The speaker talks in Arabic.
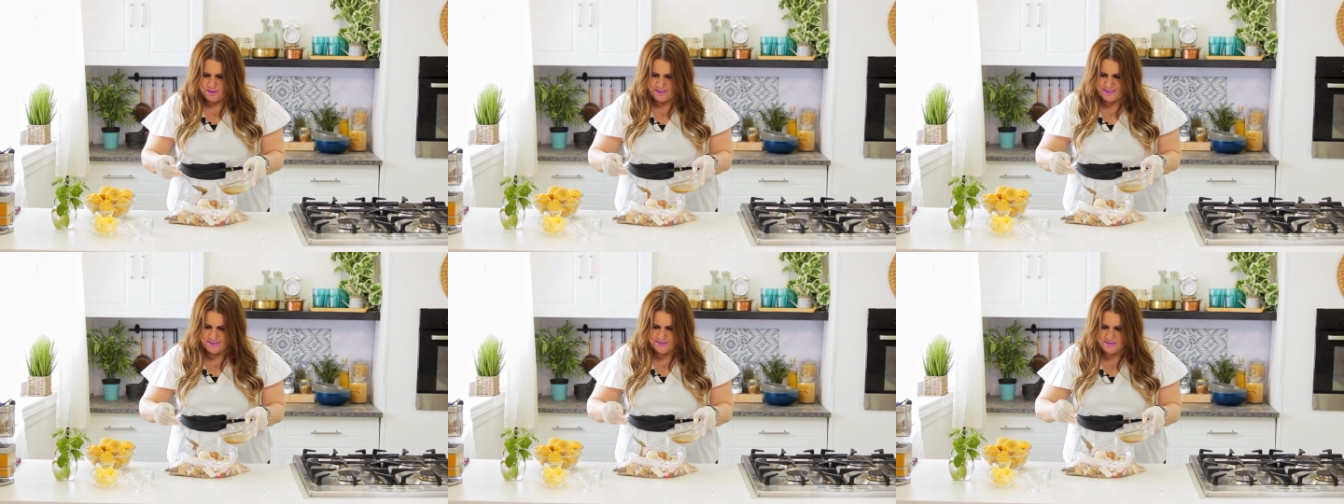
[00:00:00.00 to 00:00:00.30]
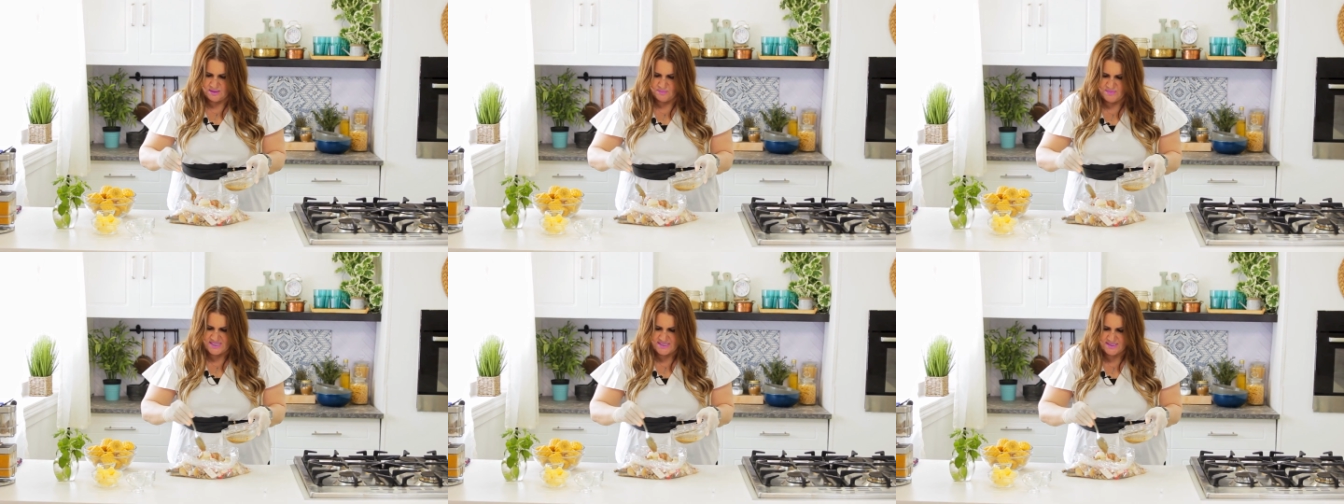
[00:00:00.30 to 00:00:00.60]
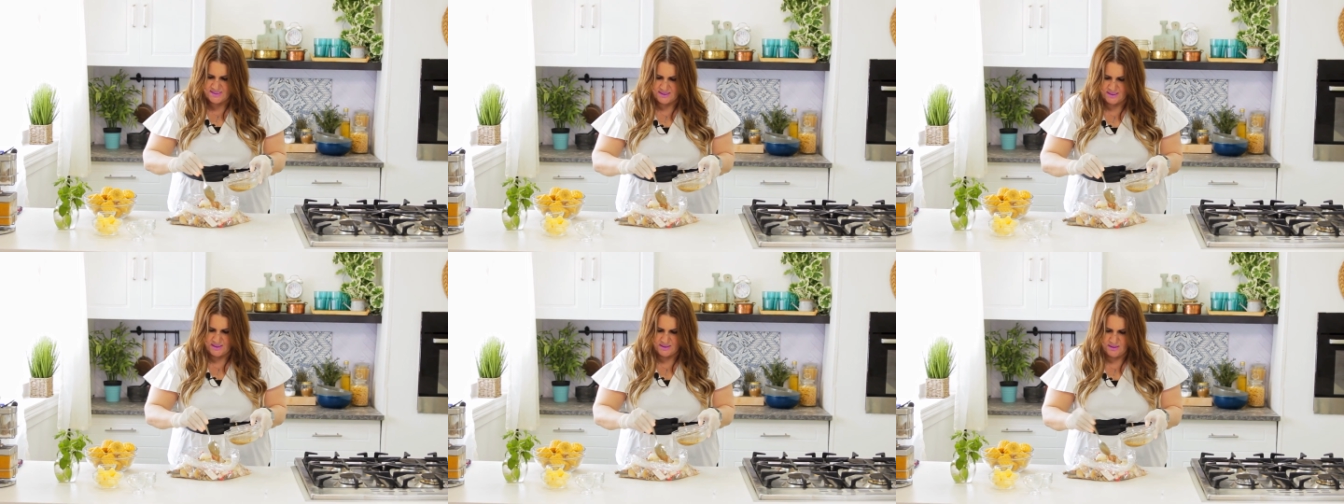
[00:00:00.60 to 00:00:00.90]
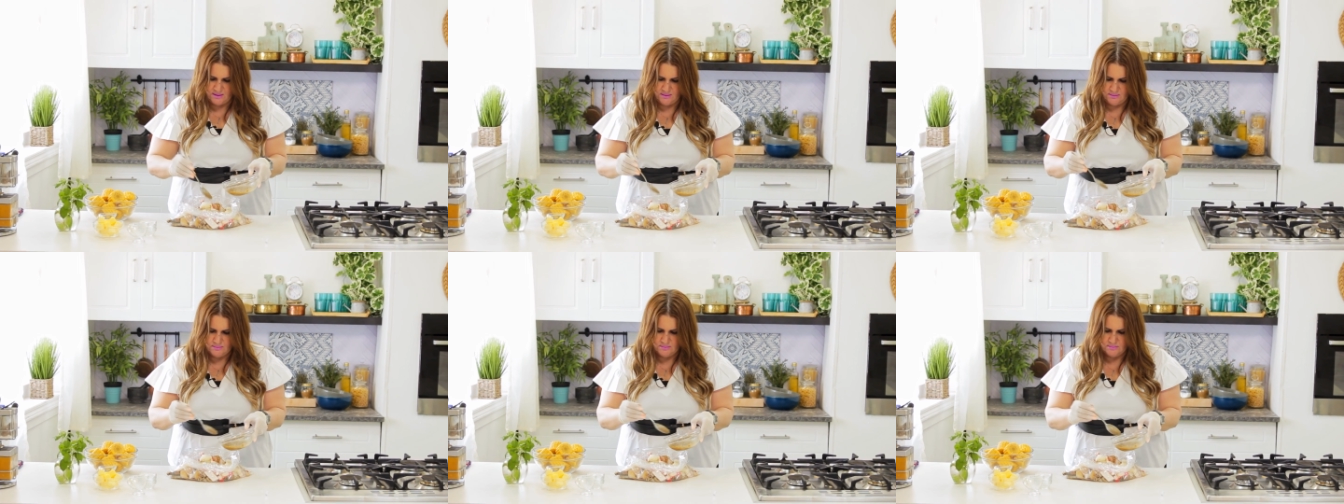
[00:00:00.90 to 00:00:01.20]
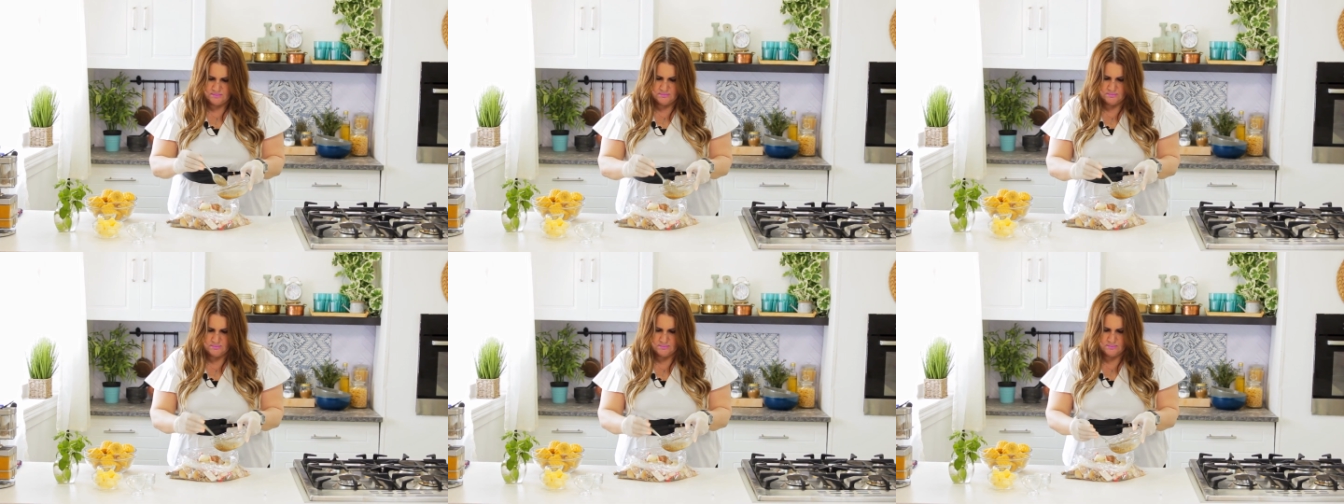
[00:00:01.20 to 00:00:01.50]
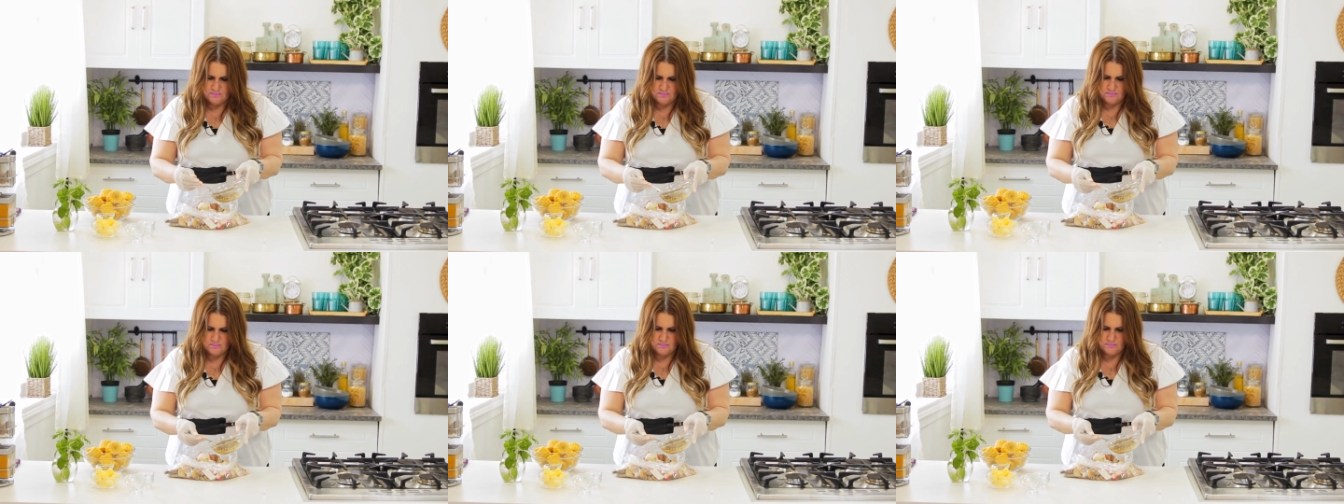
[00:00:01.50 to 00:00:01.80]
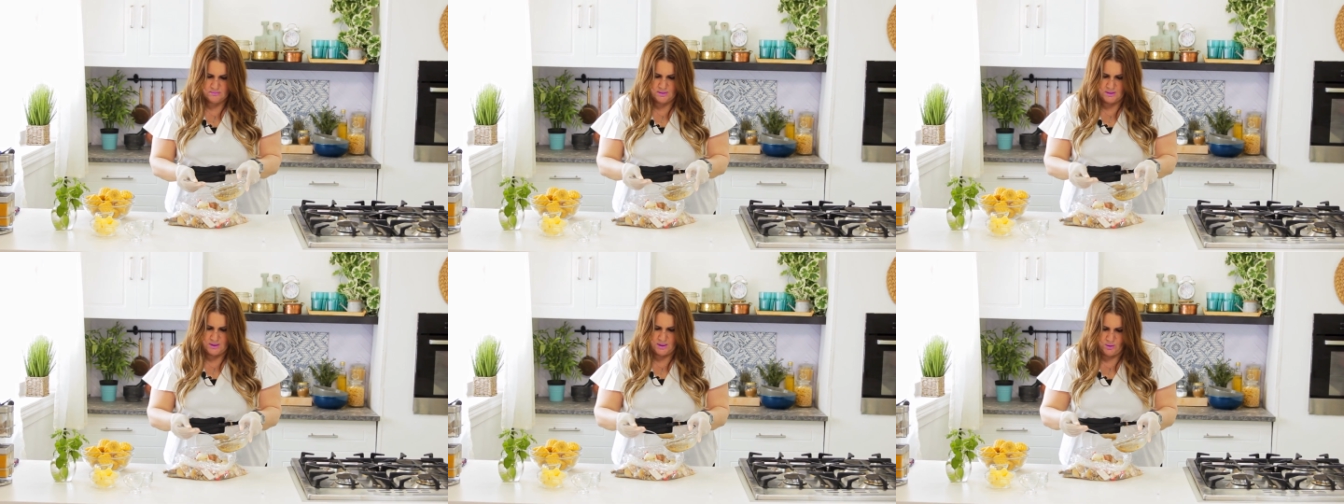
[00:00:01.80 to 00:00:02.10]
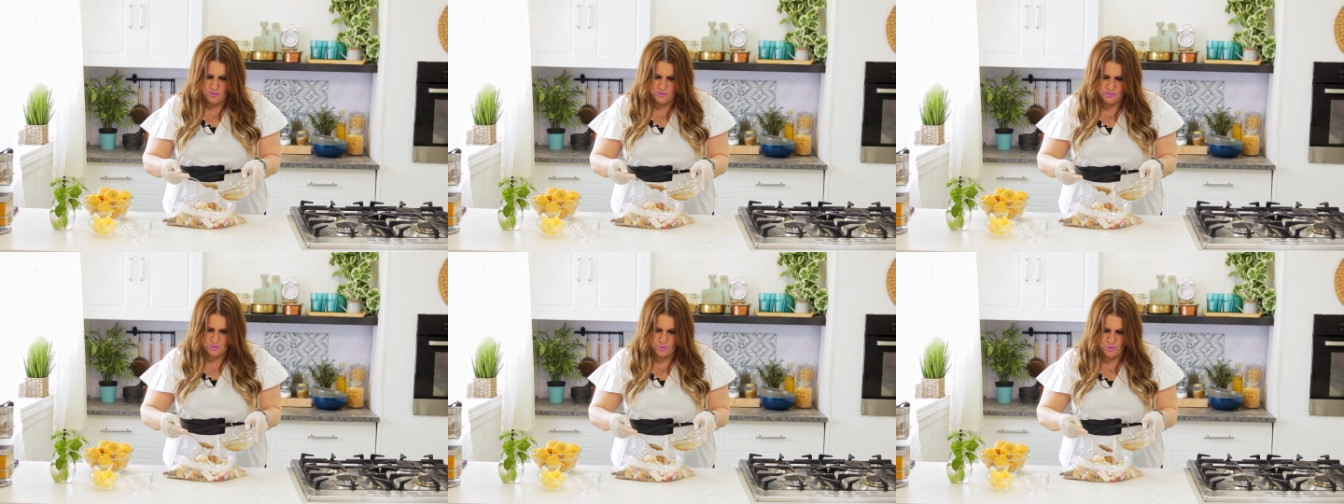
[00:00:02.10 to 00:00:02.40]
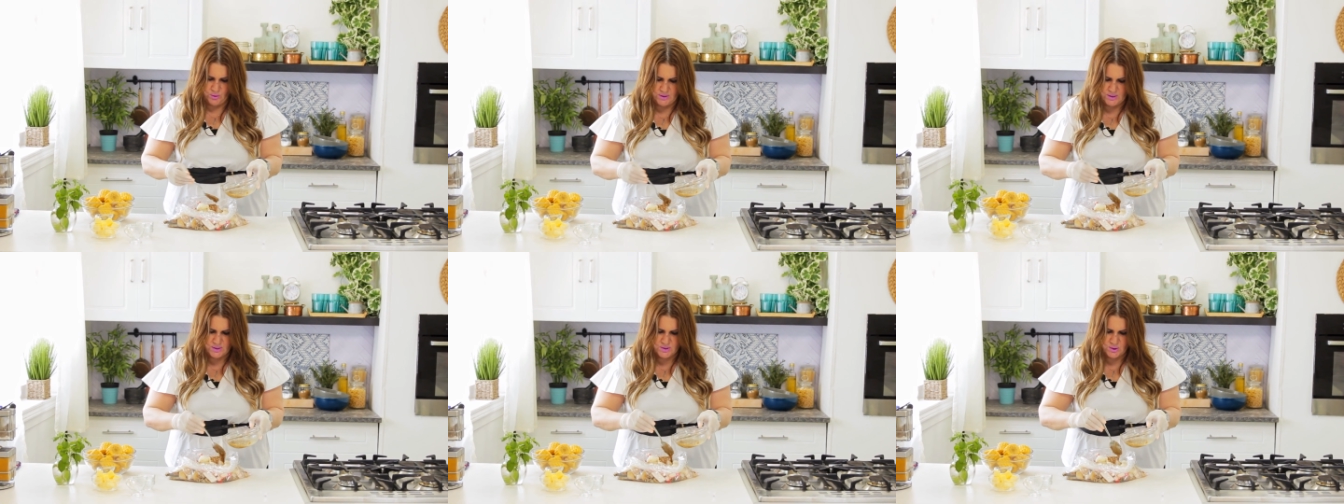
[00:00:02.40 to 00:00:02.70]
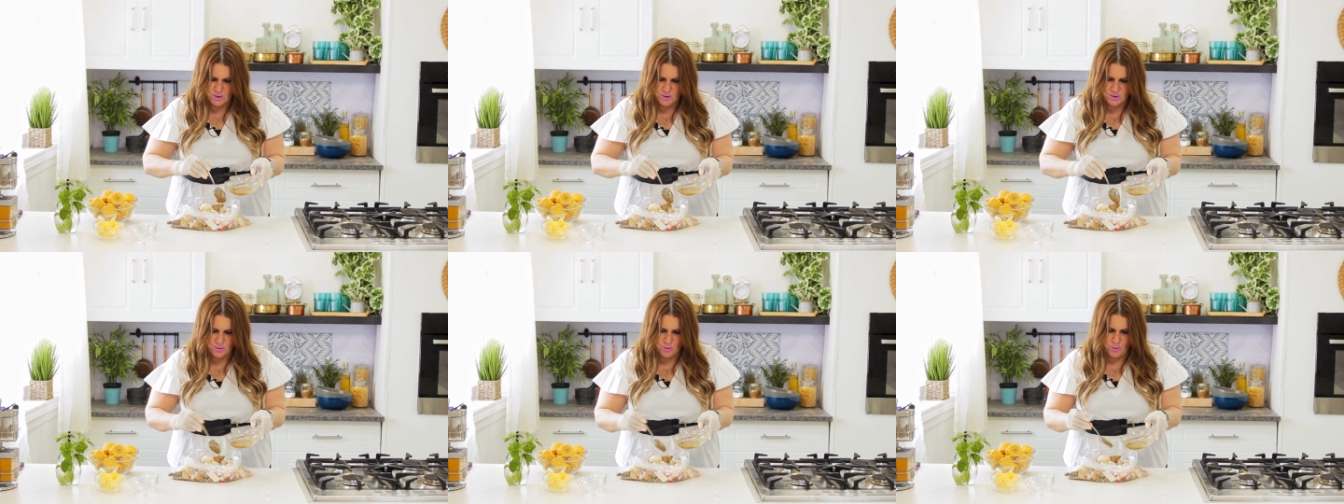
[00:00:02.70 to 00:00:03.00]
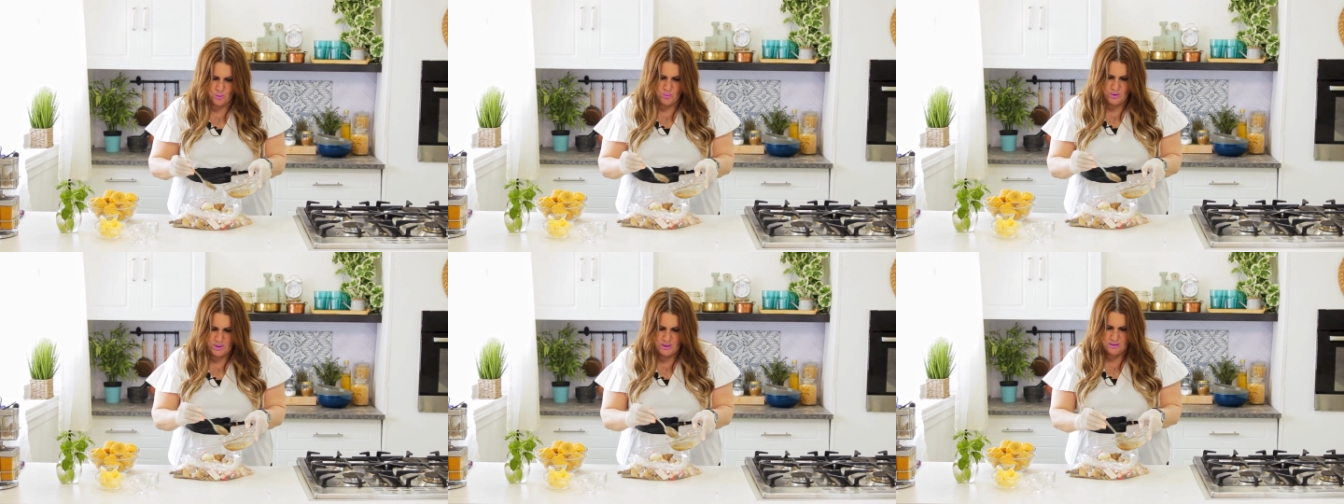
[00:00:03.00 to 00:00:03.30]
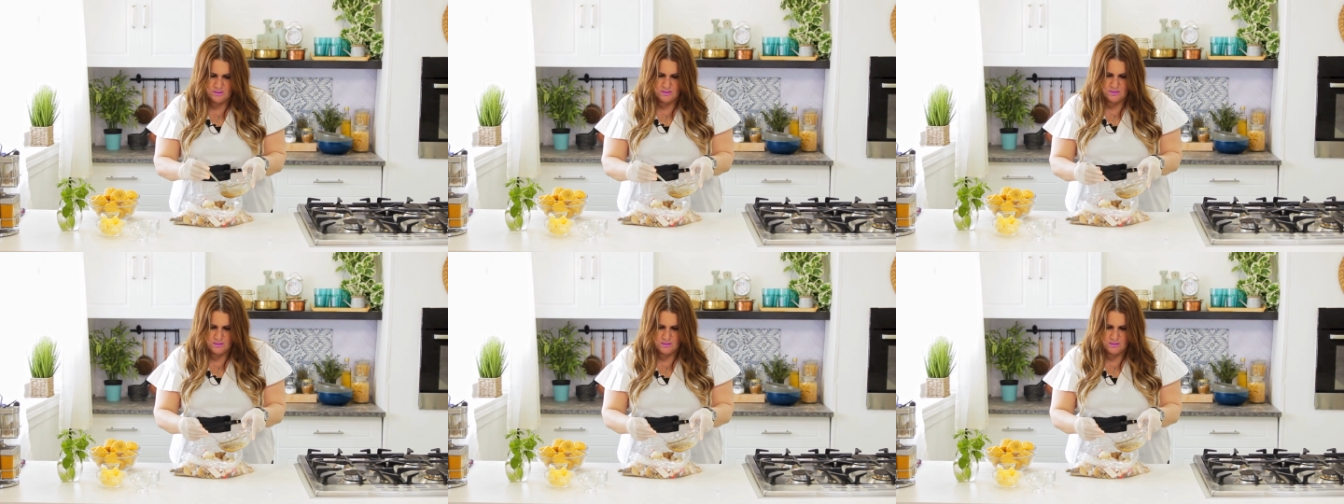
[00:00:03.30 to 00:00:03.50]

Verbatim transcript: هنزل بس كده هحط كل الصوص جوه